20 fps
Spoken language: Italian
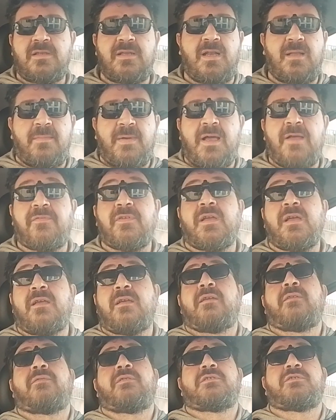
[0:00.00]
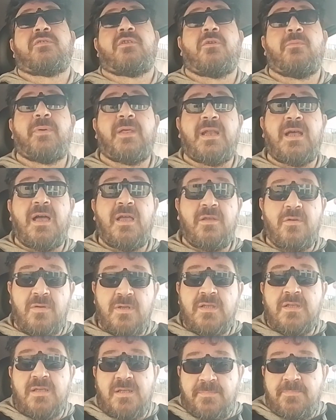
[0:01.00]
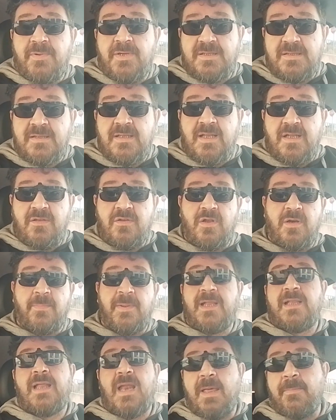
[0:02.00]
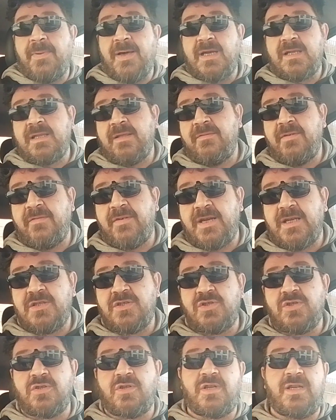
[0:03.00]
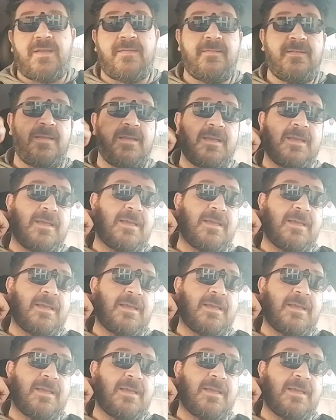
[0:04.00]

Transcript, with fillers: i soldi alla mafia, eh, faceva l'operaio, quindi il presidente europeo da una parte aveva ragione.